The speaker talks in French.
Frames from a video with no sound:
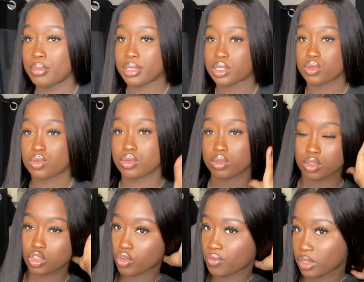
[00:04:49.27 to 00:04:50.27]
Parce que
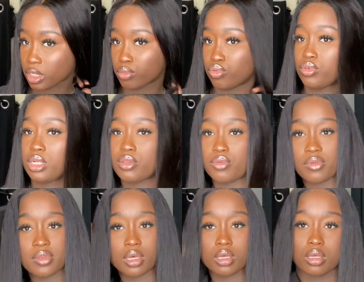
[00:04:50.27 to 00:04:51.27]
je vais venir boucler tout
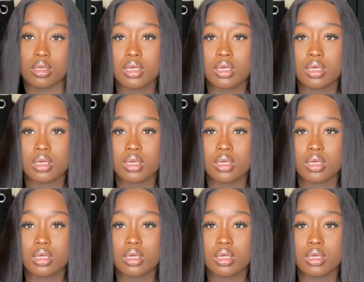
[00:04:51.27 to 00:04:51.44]
ça.